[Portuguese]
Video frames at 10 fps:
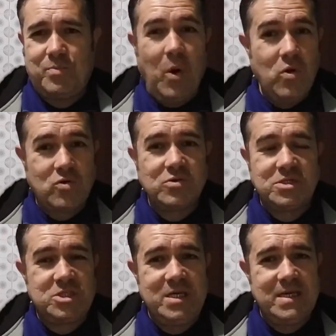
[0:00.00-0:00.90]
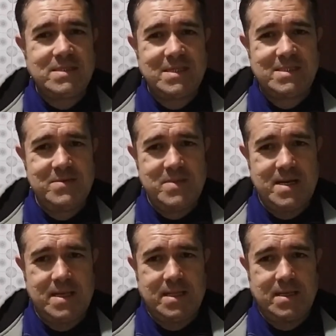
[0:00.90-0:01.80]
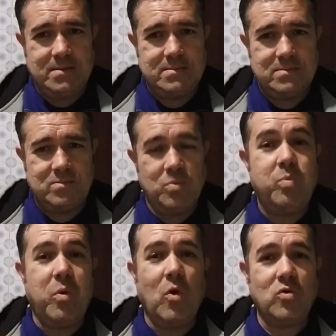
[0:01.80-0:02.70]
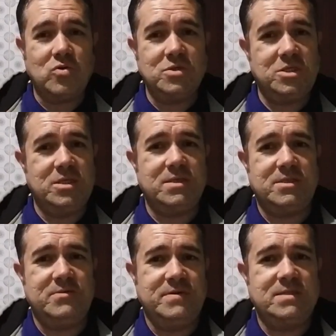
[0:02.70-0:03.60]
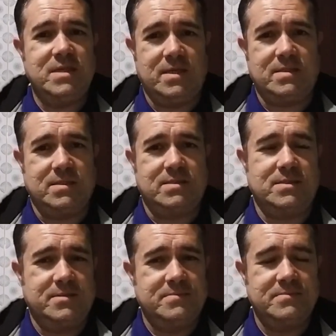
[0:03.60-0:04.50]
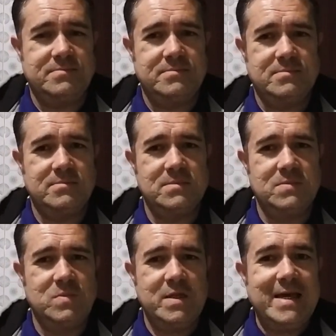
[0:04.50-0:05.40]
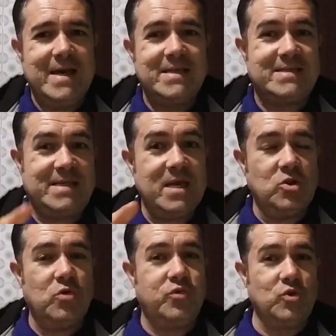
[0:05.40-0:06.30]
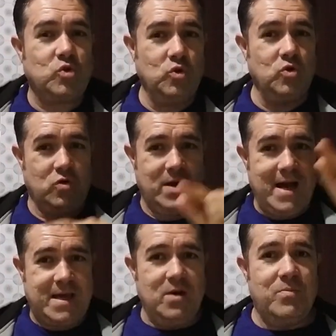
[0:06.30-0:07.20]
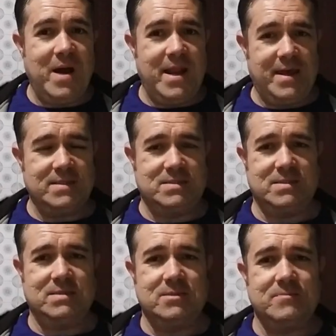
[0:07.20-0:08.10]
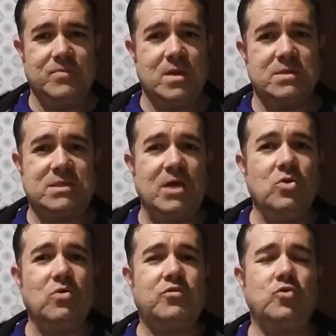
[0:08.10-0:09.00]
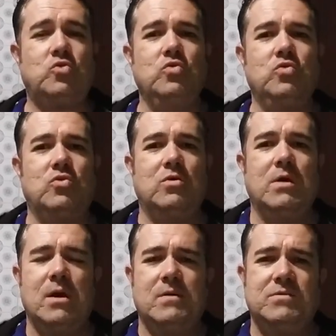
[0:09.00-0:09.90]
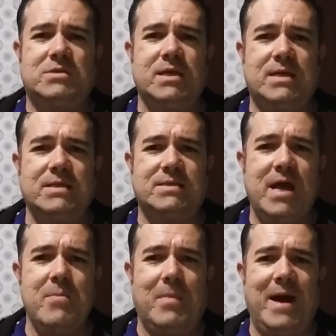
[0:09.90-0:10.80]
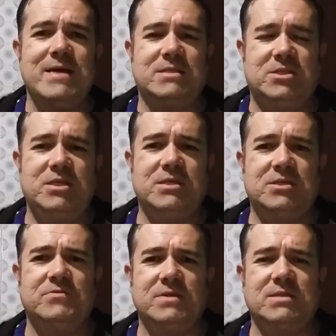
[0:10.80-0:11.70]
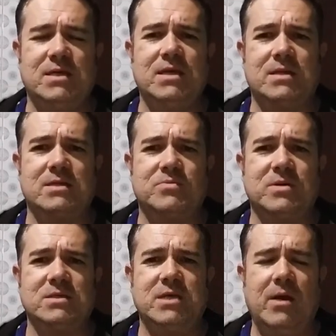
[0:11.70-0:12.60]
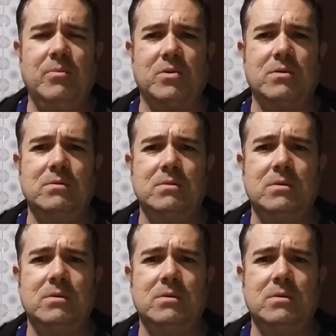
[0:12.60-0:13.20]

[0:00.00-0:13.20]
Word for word: Poucos dias na semana, poucos dias de visitas. Se no futuro, aqui um parênteses, se no futuro você quiser mais dias de visitas, por exemplo,